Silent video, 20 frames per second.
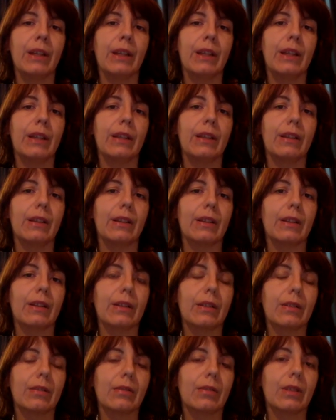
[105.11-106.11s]
eh,
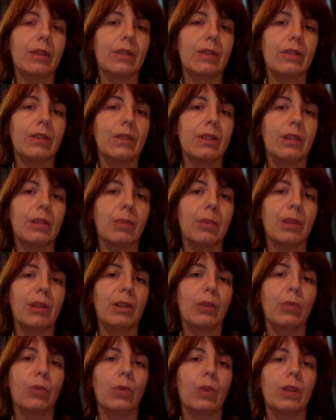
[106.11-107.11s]
che si
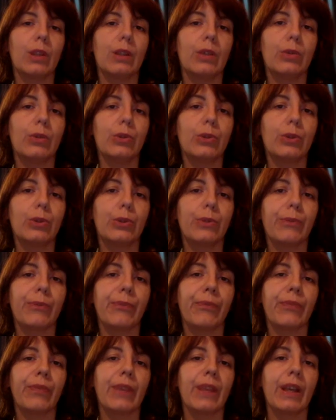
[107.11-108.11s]
prende cura di loro
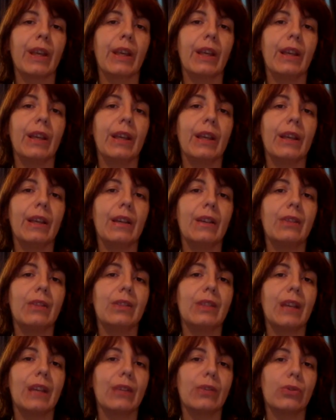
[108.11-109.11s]
e il
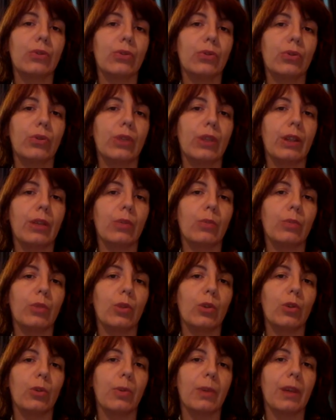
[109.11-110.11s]
sesso è un
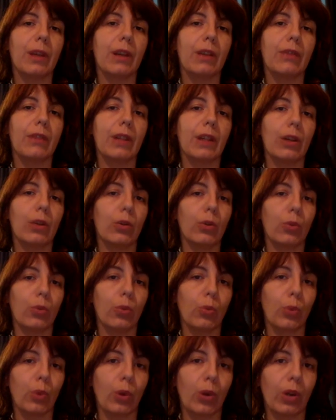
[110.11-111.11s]
modo per arrivare al loro
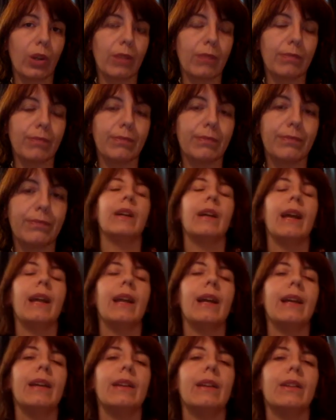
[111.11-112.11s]
cuore.
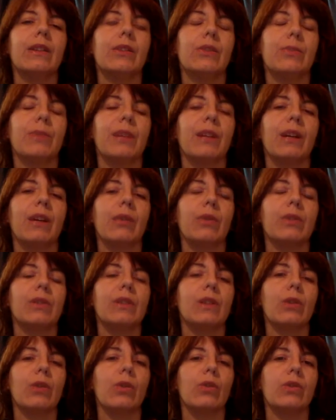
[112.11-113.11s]
Hélène spiega
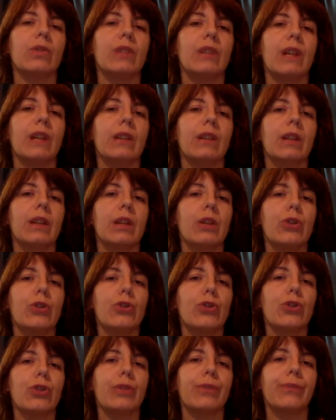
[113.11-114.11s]
queste cose a
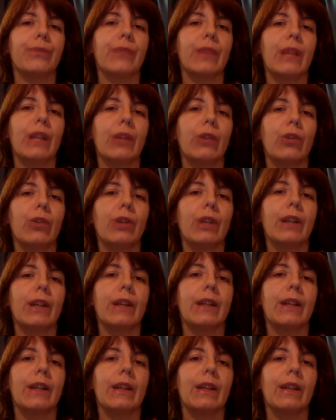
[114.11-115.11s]
Trish, la donna
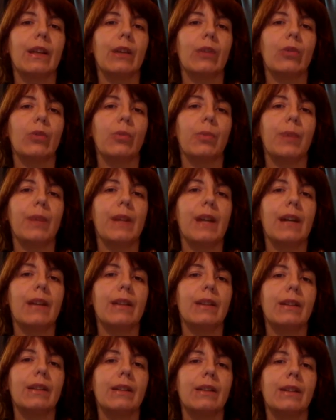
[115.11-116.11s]
che l'ha
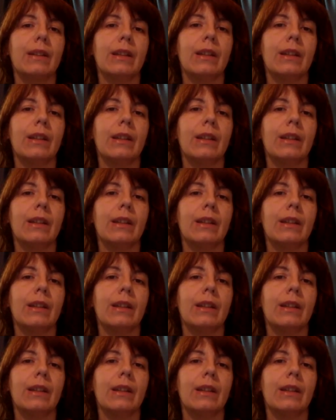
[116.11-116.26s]
accompagnata